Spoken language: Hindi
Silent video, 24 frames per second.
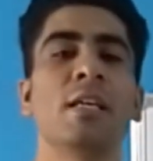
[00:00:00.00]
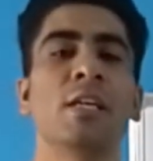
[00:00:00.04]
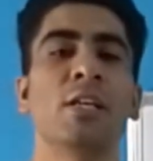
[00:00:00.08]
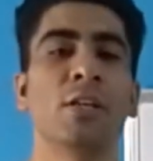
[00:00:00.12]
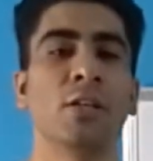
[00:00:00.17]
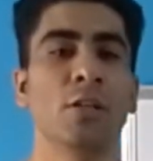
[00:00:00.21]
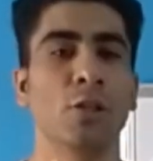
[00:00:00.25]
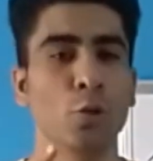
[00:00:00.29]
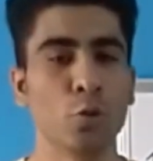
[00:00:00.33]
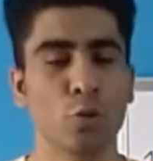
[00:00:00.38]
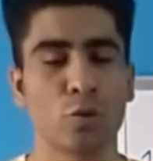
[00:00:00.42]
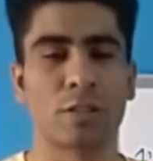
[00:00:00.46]

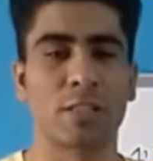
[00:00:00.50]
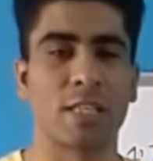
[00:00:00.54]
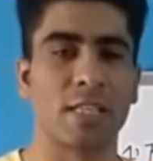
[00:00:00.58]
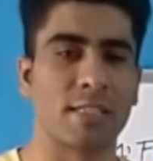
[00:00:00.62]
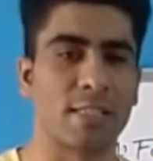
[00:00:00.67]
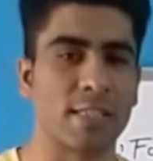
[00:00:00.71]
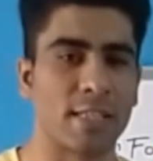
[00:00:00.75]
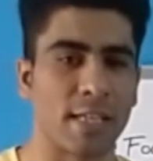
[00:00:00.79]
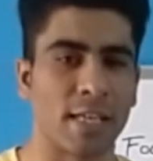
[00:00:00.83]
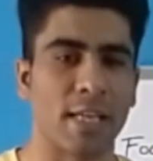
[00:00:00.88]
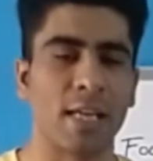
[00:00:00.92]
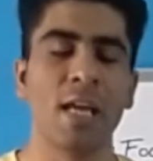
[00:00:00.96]
यूज़ कर
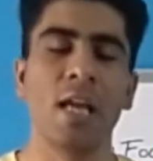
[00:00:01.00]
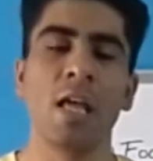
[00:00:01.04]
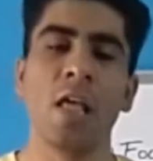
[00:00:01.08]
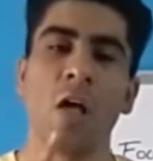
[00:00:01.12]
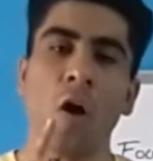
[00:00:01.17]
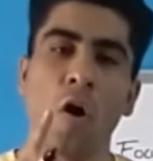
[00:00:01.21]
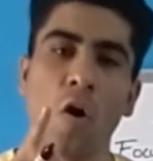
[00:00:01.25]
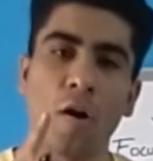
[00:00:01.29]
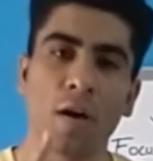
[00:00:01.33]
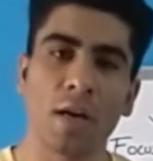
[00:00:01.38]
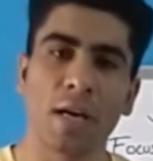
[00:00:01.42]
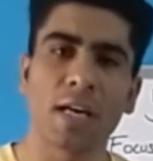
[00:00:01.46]
सकें
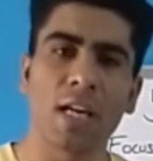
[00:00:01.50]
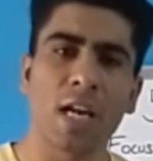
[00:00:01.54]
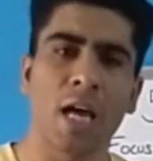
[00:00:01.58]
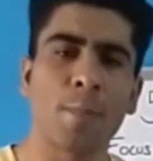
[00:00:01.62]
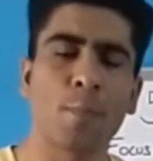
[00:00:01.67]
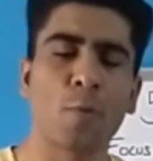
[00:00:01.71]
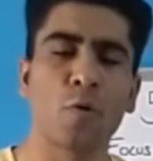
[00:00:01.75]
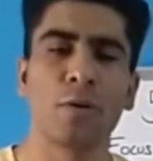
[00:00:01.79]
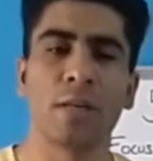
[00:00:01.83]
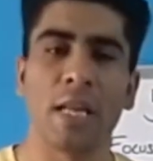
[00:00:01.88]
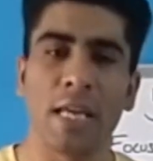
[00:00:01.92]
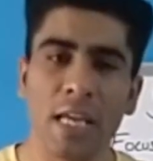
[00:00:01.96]
और अगर आपको
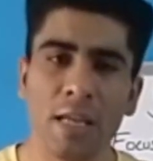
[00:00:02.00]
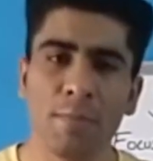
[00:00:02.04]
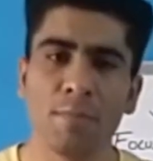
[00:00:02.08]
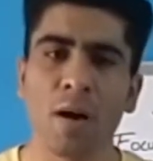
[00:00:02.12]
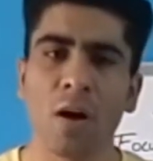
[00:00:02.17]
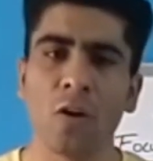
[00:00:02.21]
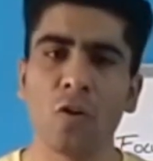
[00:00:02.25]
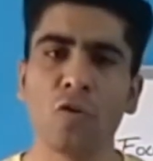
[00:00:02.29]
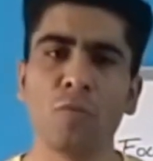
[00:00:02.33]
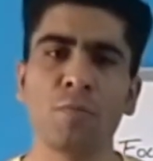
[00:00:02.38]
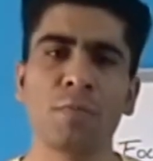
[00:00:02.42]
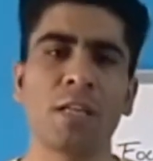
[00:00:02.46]
नहीं
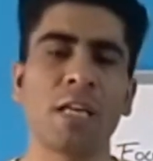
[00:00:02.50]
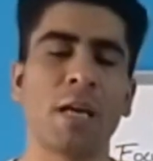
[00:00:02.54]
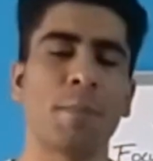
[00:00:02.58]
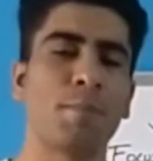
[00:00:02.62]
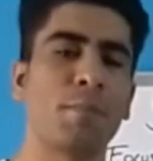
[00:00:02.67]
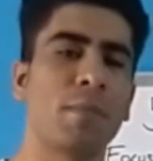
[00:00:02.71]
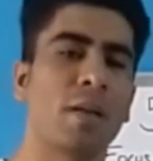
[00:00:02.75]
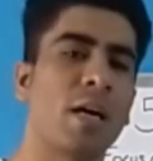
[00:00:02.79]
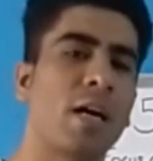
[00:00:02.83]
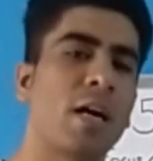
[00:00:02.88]
मालूम कि अपना